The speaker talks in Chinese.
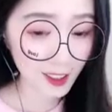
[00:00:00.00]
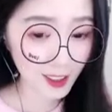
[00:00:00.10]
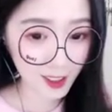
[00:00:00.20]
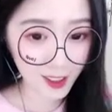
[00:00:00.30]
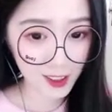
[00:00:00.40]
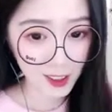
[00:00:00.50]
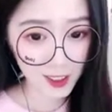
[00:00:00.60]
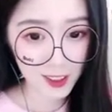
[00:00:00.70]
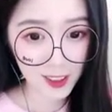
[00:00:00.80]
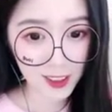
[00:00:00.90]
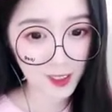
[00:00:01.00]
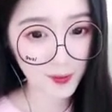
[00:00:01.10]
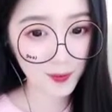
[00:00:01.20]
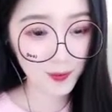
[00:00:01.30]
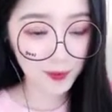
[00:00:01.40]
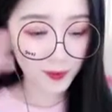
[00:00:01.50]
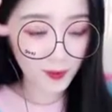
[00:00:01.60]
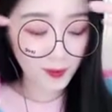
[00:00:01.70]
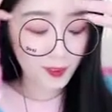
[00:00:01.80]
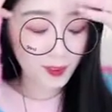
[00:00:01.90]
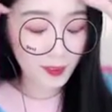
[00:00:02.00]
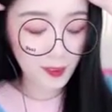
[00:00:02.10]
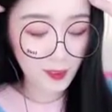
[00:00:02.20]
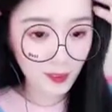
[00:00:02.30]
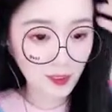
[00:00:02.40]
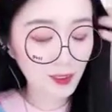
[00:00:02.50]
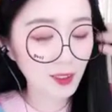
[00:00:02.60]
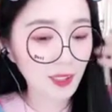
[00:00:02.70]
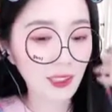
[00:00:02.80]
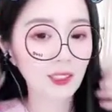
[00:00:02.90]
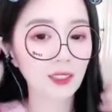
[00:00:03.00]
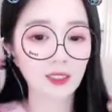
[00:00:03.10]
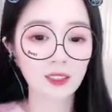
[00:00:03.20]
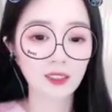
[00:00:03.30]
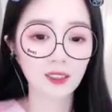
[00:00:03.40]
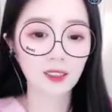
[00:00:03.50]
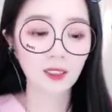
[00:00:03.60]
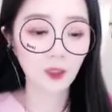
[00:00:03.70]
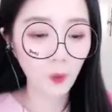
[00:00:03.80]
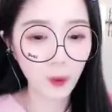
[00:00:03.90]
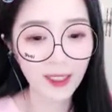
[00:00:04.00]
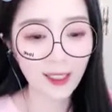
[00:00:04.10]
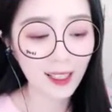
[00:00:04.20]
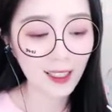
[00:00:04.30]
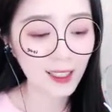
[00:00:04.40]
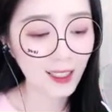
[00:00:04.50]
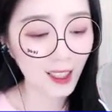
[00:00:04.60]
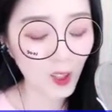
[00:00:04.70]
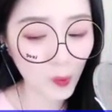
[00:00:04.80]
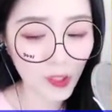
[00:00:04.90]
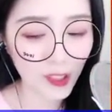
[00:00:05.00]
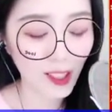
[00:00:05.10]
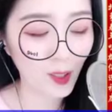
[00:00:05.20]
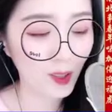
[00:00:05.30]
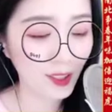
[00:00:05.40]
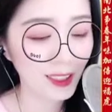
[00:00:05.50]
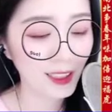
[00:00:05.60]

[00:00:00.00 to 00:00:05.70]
子换得我北明百世太平，岂不也是一段佳话？